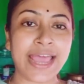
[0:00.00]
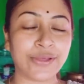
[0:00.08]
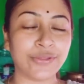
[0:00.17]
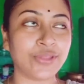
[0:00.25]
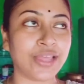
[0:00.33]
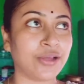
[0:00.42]

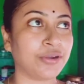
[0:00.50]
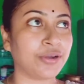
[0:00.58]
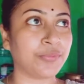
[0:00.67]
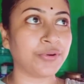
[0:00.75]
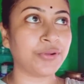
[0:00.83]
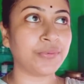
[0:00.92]
এখন তো এগারোটা
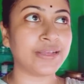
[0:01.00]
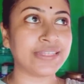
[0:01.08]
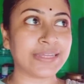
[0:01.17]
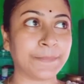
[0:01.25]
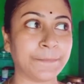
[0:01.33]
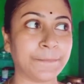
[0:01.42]
পনেরো
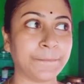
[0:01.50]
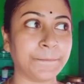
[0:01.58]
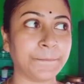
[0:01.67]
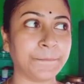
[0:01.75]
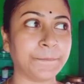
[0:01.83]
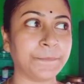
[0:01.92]
বাজে
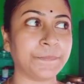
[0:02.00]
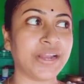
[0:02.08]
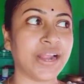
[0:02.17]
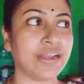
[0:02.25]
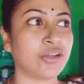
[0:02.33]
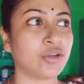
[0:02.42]

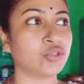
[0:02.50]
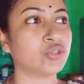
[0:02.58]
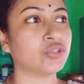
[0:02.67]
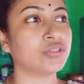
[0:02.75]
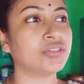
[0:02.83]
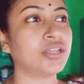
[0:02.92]
রান্না করতে
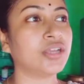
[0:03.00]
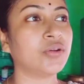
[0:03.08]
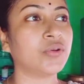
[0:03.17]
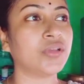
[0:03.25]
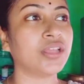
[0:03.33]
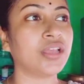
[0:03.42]
করতে
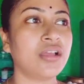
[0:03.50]
ওই